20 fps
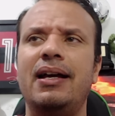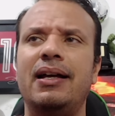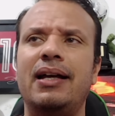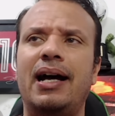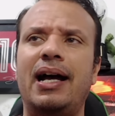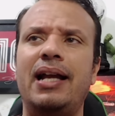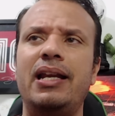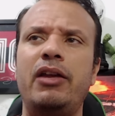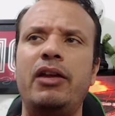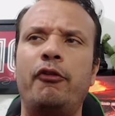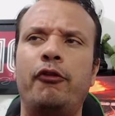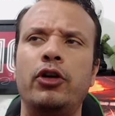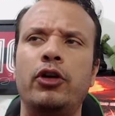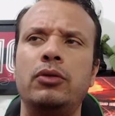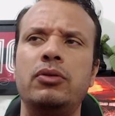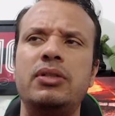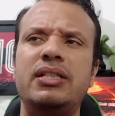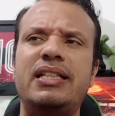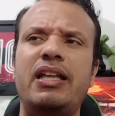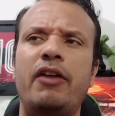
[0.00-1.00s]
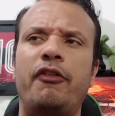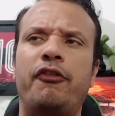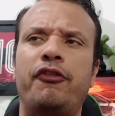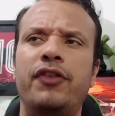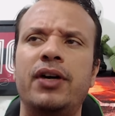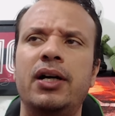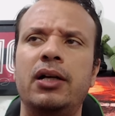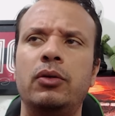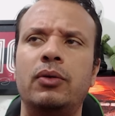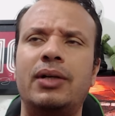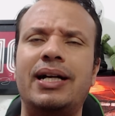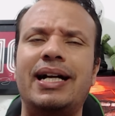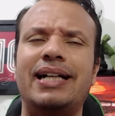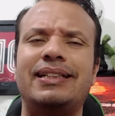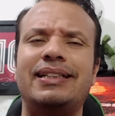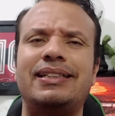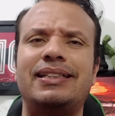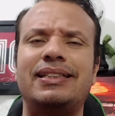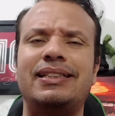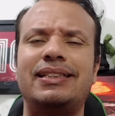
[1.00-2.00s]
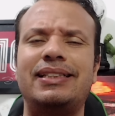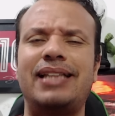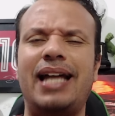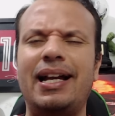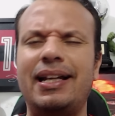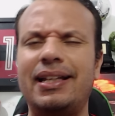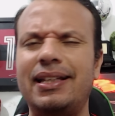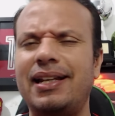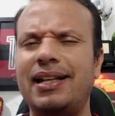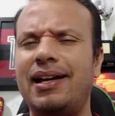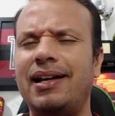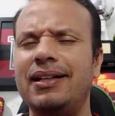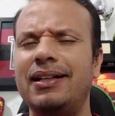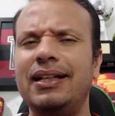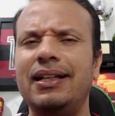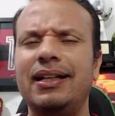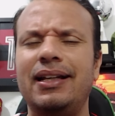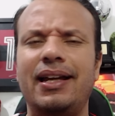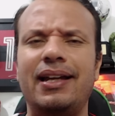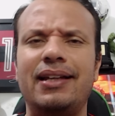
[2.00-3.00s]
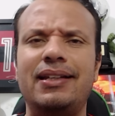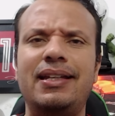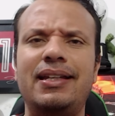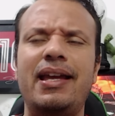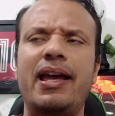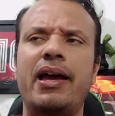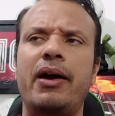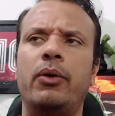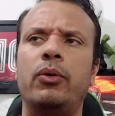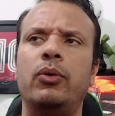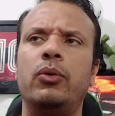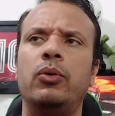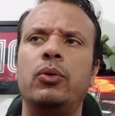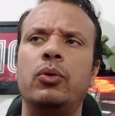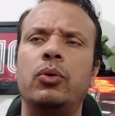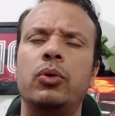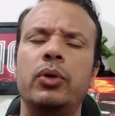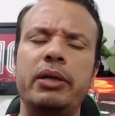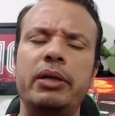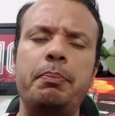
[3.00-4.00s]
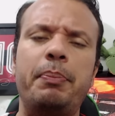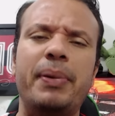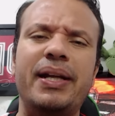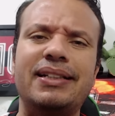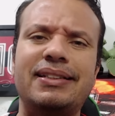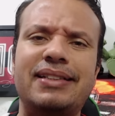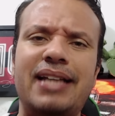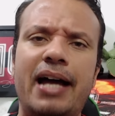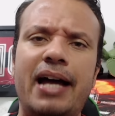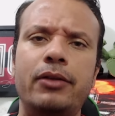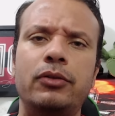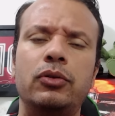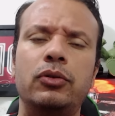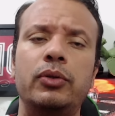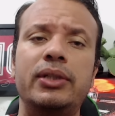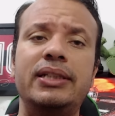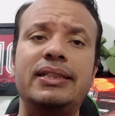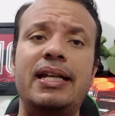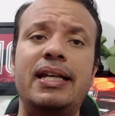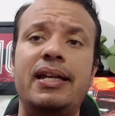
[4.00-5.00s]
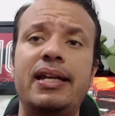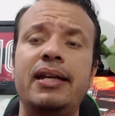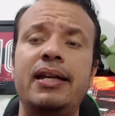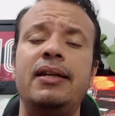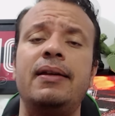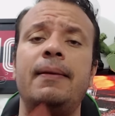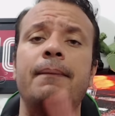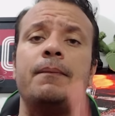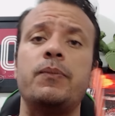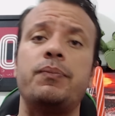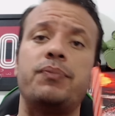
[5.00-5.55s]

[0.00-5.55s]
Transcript: Ali foi do Stefano Castagna, é, que é o empresário do Luiz Henrique,